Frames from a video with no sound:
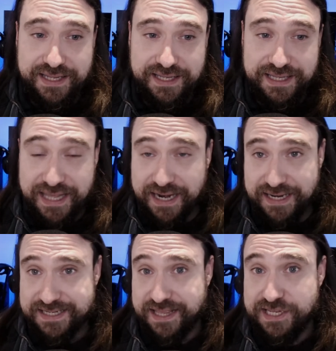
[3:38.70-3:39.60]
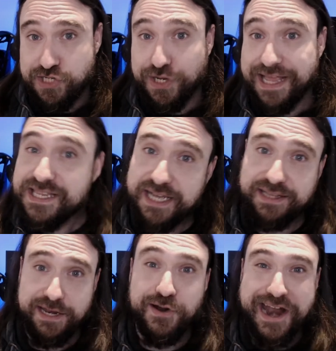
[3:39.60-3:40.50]
Y él les ha dicho que él ya
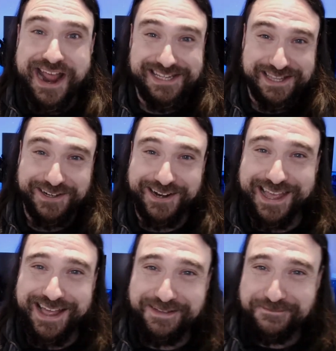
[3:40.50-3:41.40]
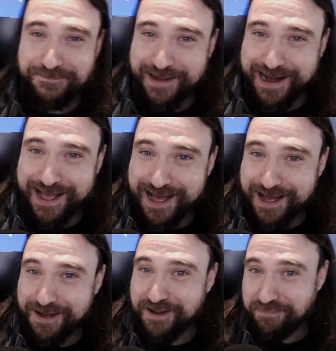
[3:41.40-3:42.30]
tiene una historia
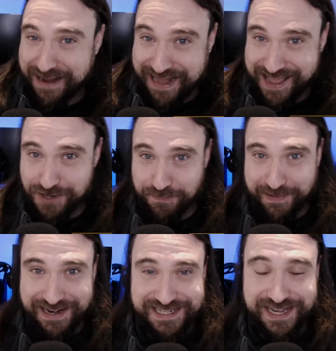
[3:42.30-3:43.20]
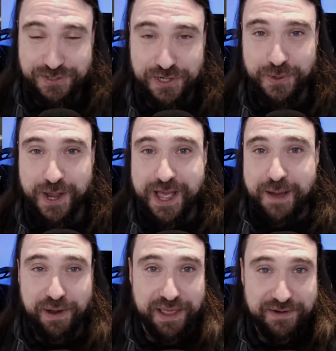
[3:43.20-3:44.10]
para, para ellos, para la saga Soul.
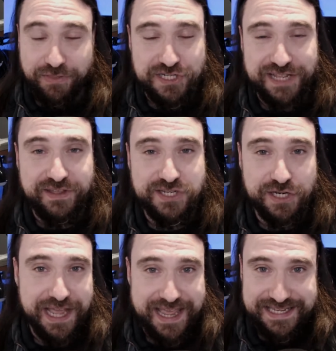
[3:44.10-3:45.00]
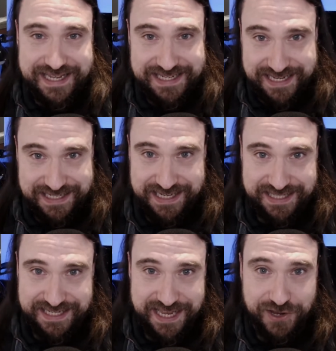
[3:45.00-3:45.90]
Porque Brandon Sanderson es que es así
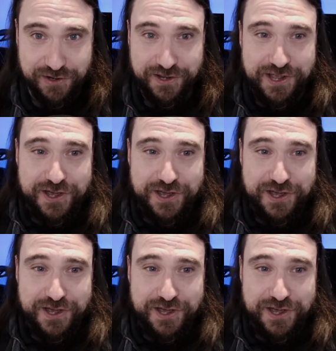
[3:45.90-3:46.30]
este señor.